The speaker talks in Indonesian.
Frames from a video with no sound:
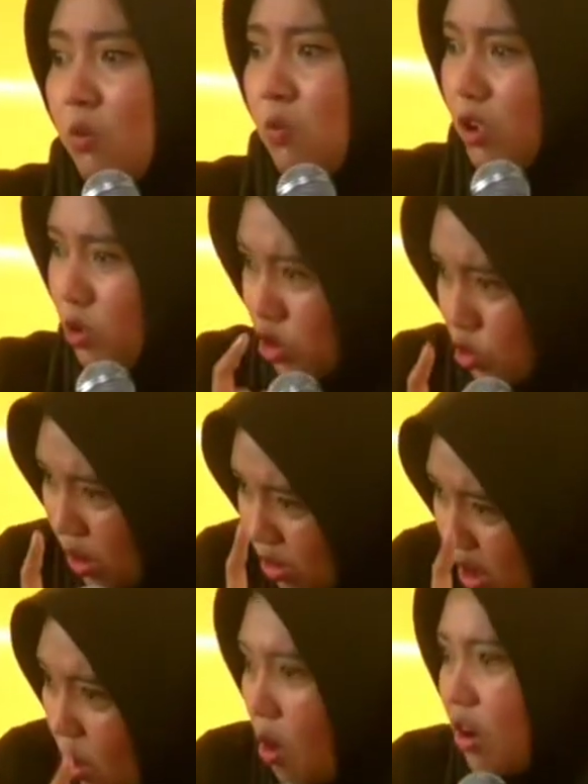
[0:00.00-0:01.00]
wedus
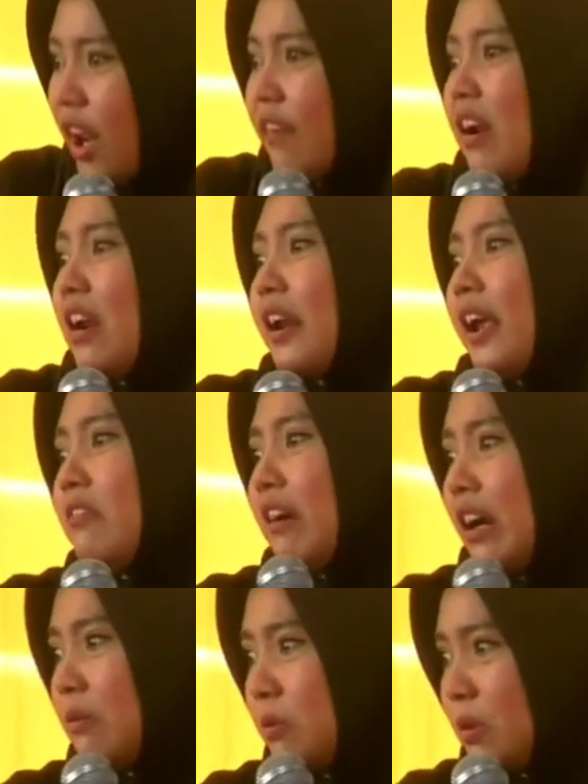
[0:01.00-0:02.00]
kedingon
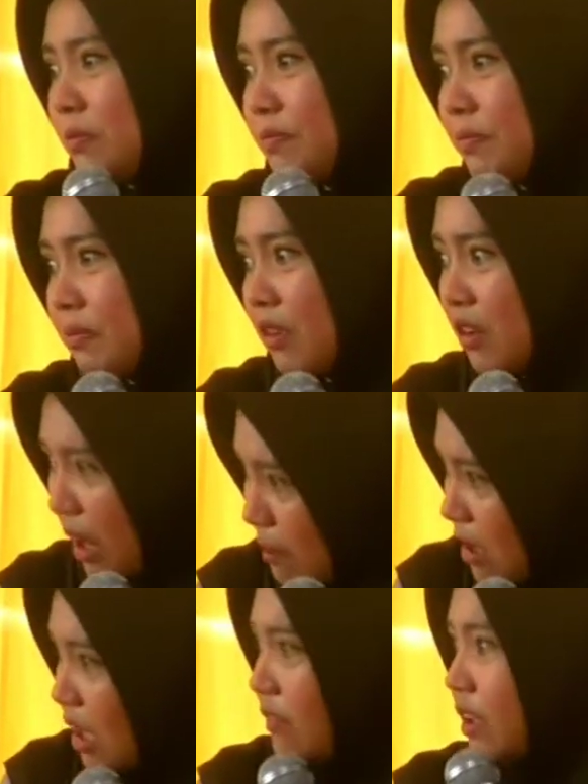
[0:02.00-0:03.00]
rewel-rewel bu
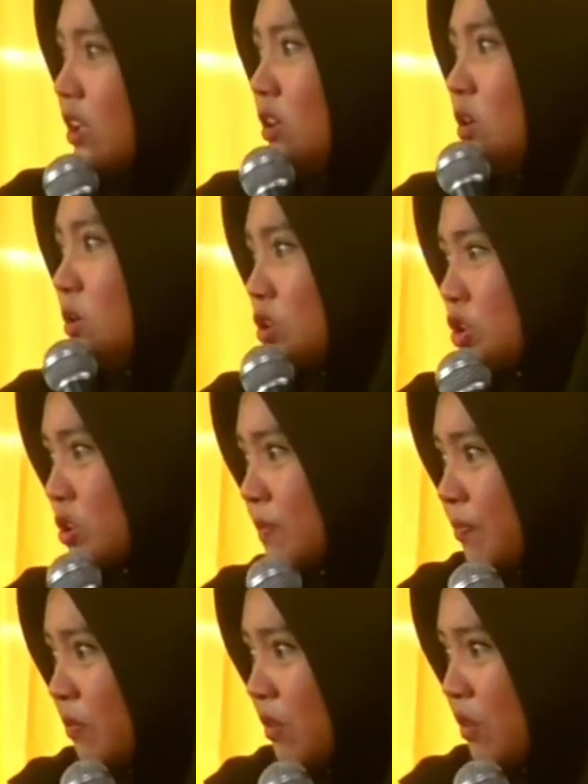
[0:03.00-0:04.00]
namanya wedus
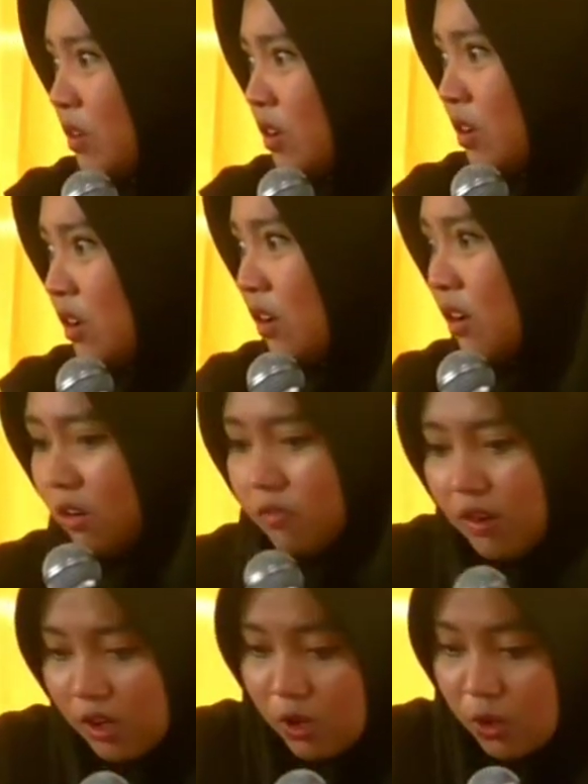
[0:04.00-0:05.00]

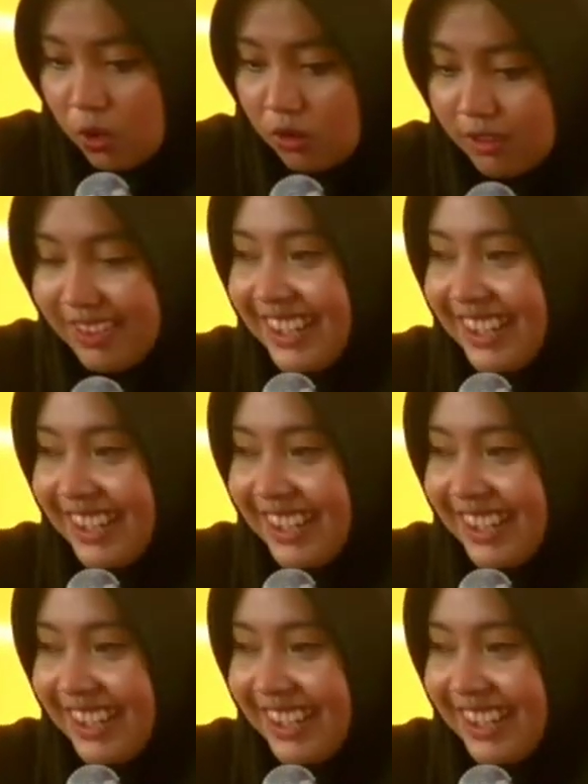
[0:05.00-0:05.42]
weruh